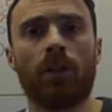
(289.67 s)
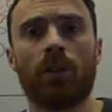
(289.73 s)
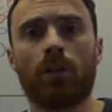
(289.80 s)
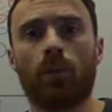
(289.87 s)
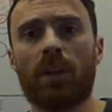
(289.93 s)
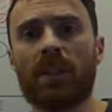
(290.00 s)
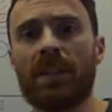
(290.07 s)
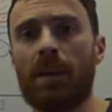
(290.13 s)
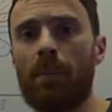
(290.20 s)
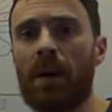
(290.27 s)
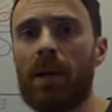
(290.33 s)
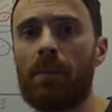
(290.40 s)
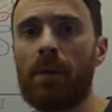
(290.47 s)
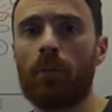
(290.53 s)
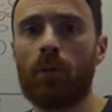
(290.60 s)
soit ce n'est pas
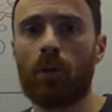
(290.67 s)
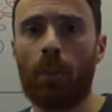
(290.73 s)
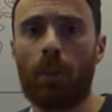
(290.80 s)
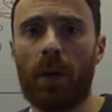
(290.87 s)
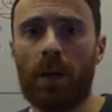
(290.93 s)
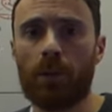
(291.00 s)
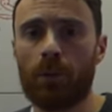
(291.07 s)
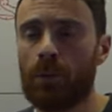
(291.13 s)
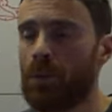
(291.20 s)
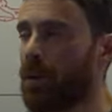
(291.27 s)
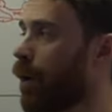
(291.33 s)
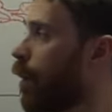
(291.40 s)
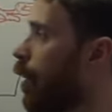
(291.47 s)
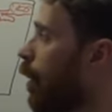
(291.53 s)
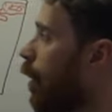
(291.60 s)
la même
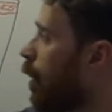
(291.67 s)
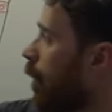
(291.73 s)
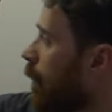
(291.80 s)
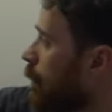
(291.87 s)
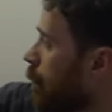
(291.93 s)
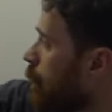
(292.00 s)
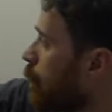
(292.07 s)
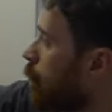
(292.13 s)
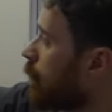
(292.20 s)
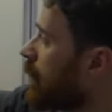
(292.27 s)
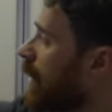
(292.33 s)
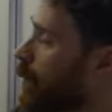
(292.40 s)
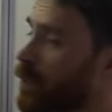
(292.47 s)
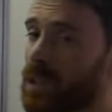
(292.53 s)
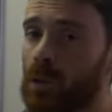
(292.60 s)
température. Or, dans tout
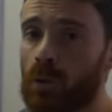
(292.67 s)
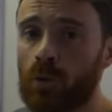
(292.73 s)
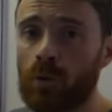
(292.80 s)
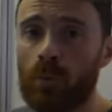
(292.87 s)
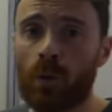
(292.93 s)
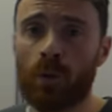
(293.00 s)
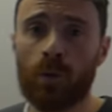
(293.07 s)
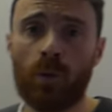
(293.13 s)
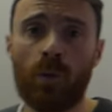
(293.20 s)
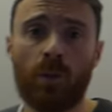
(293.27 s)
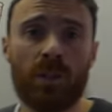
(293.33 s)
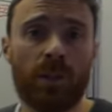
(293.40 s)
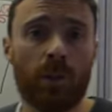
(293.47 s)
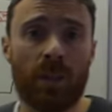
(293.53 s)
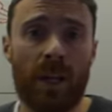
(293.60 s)
ça, on est dans du manteau,
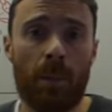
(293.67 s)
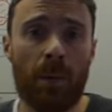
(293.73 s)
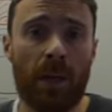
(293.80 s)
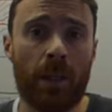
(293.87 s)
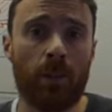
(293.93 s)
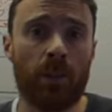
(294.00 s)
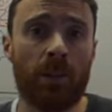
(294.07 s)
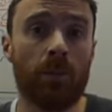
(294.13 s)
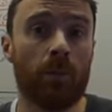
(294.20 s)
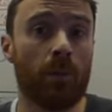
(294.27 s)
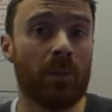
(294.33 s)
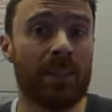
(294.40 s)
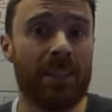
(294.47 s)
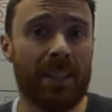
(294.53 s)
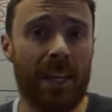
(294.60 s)
on est dans de la péridotite,
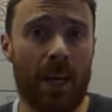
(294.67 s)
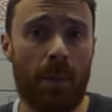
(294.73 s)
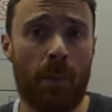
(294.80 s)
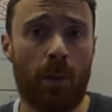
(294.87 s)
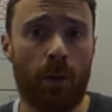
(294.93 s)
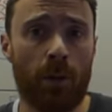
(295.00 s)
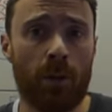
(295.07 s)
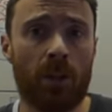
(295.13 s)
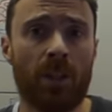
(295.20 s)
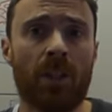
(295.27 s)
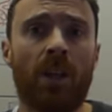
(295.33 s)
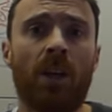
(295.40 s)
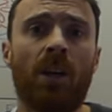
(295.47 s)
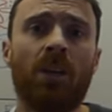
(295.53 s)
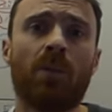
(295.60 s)
donc c'est la même roche.
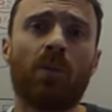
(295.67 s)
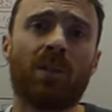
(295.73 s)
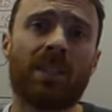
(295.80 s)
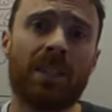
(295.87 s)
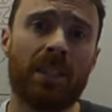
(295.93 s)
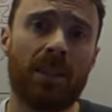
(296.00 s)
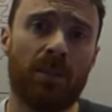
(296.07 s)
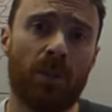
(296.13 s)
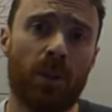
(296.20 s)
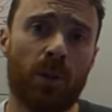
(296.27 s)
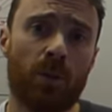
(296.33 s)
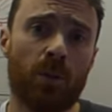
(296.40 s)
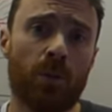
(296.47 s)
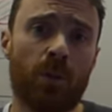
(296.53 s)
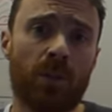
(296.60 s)
Donc ces
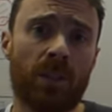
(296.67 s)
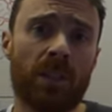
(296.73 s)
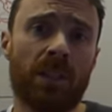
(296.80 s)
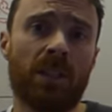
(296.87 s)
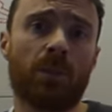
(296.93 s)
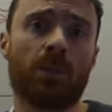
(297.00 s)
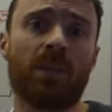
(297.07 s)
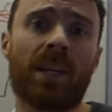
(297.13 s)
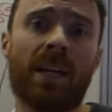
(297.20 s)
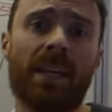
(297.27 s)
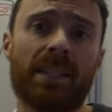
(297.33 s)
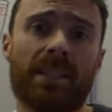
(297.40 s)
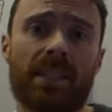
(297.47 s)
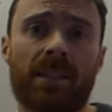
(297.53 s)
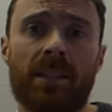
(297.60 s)
différences de densité sont
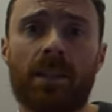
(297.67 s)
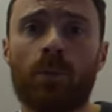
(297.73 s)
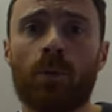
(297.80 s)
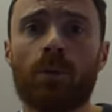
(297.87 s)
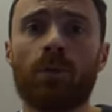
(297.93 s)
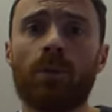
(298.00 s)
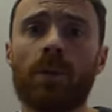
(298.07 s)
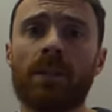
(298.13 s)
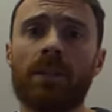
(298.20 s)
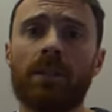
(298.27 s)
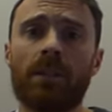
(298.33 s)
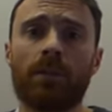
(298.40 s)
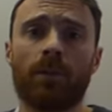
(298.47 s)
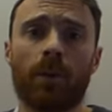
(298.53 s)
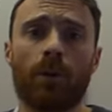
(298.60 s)
très certainement dues à des
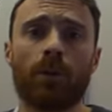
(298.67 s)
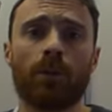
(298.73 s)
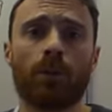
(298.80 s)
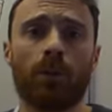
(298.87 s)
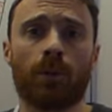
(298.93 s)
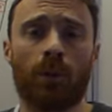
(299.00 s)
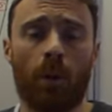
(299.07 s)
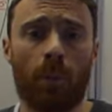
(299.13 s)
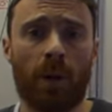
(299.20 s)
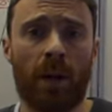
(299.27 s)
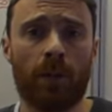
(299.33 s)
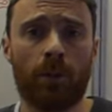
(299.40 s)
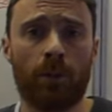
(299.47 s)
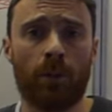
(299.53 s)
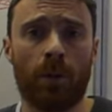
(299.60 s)
différences de
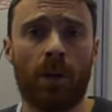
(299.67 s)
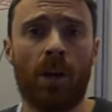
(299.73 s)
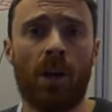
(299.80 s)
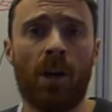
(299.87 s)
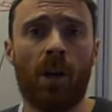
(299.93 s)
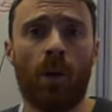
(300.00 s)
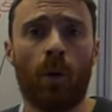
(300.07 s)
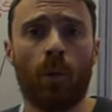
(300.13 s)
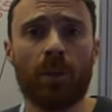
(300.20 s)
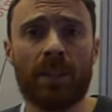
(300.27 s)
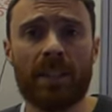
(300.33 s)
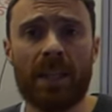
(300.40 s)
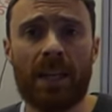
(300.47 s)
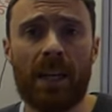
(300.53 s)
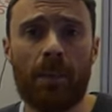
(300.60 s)
température. On
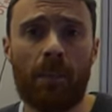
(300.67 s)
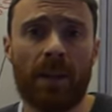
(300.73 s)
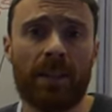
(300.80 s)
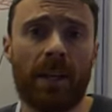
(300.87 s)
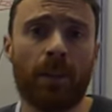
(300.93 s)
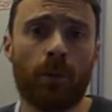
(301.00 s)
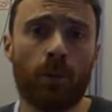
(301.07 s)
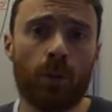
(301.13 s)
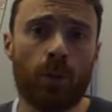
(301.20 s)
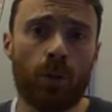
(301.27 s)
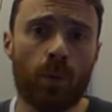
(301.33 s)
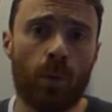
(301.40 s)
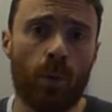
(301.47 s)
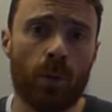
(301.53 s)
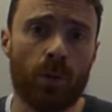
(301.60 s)
sait que les matériaux
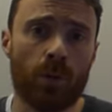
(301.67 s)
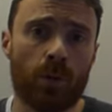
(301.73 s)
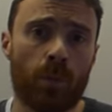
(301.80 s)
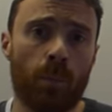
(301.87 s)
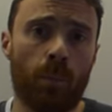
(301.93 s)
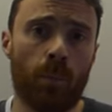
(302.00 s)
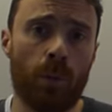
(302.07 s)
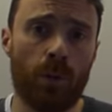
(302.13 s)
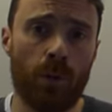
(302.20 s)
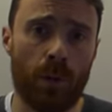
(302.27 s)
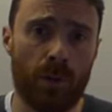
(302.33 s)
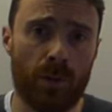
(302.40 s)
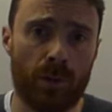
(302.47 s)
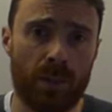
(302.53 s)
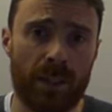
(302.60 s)
chauds sont peu
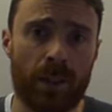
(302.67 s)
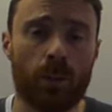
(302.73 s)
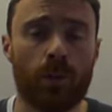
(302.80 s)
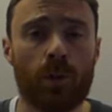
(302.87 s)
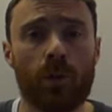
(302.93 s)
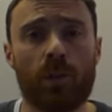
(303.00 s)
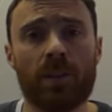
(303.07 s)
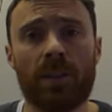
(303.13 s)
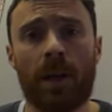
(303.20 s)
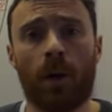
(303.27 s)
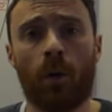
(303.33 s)
denses et ont tendance à